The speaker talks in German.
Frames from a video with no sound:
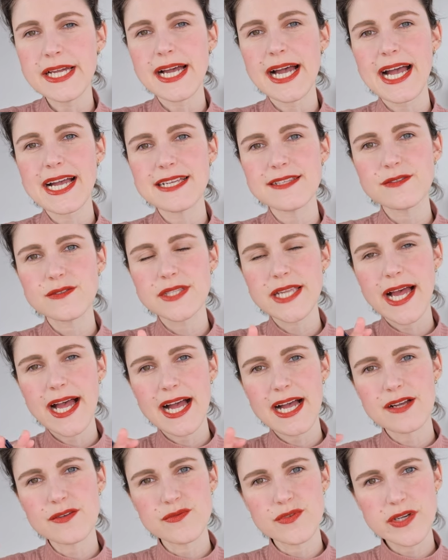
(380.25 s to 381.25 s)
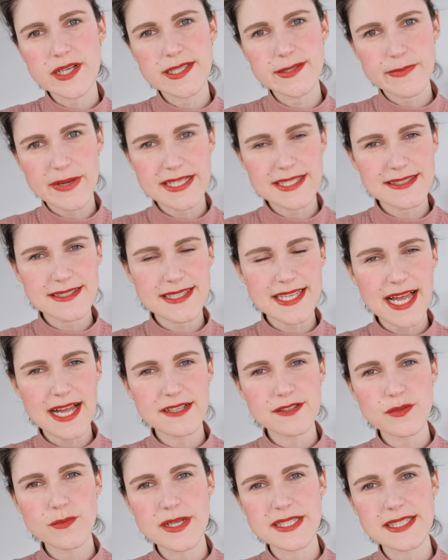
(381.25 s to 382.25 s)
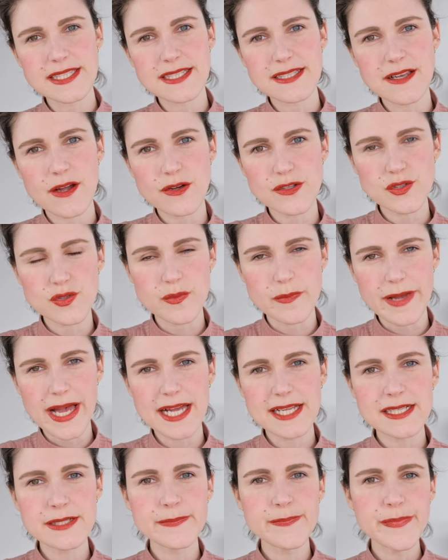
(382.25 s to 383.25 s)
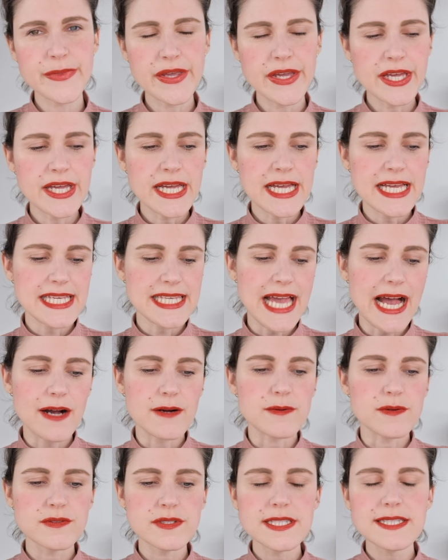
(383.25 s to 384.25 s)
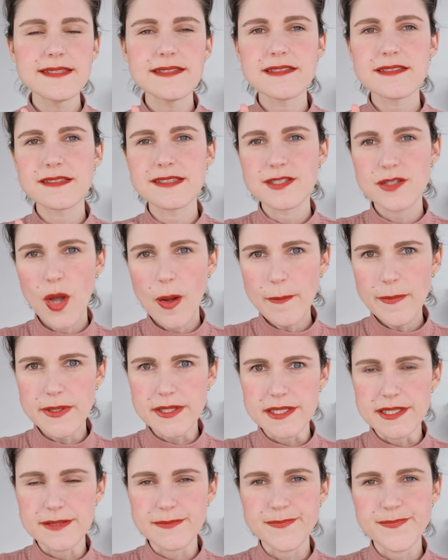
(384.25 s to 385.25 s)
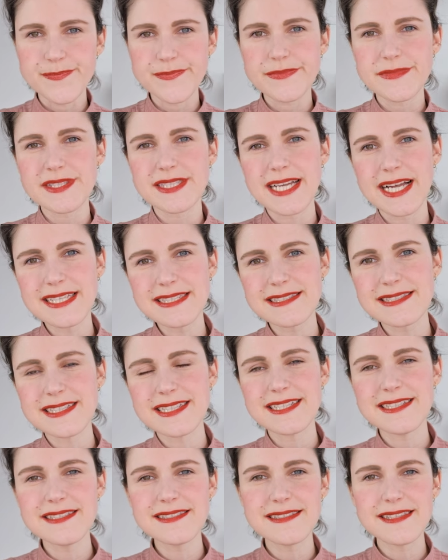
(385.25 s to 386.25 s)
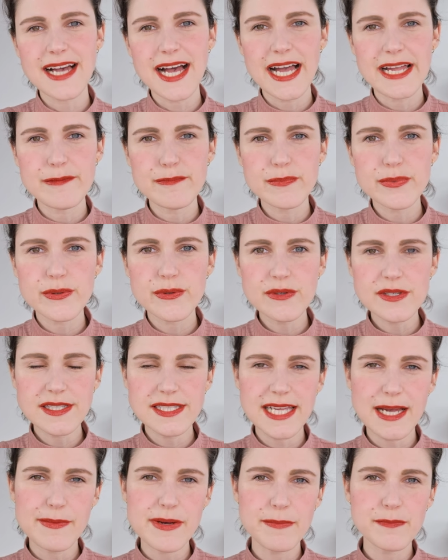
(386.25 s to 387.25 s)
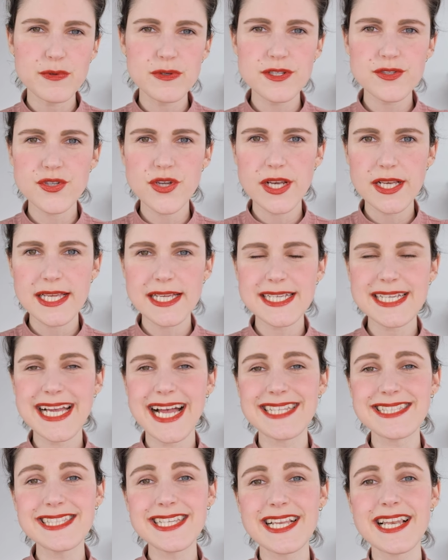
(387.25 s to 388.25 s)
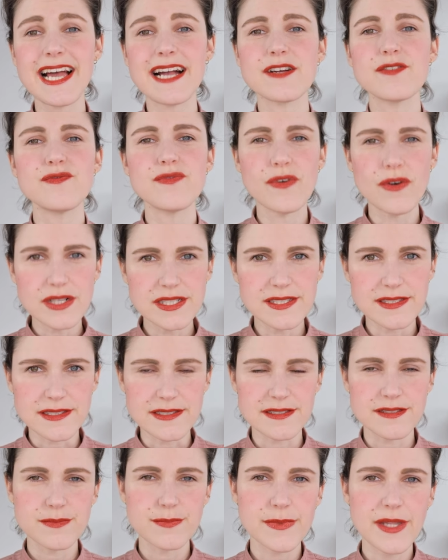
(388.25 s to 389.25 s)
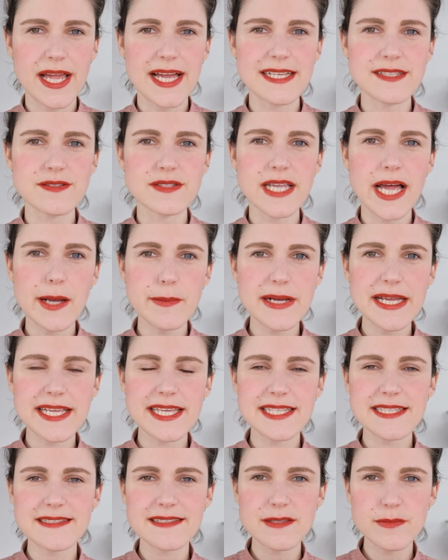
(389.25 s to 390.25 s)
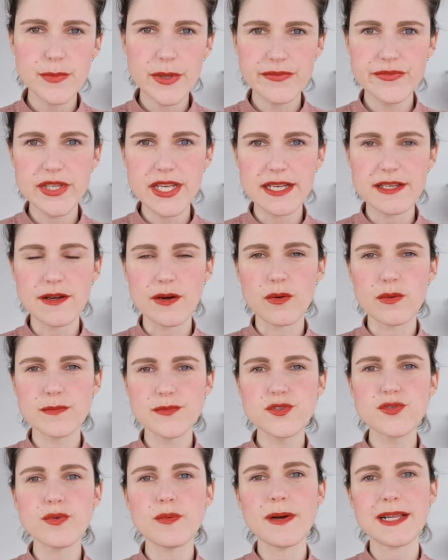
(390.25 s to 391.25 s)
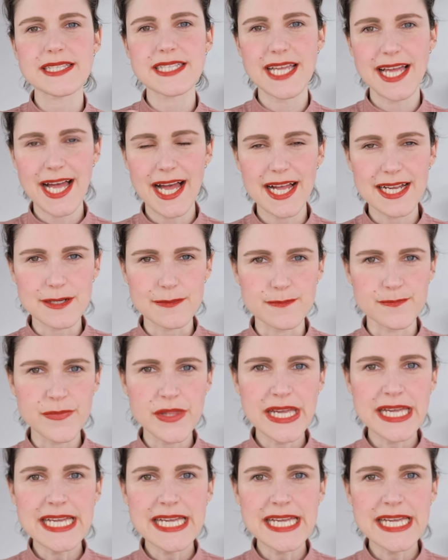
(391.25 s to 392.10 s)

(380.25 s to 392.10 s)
Also da wirklich mal diese Tagesübersichten auch zu machen. Ja, und dieses Doppeln, das ist ein Punkt, der beim Bullet Journaling ganz klar gewollt ist. Also dabei geht es immer wieder darum zu übertragen.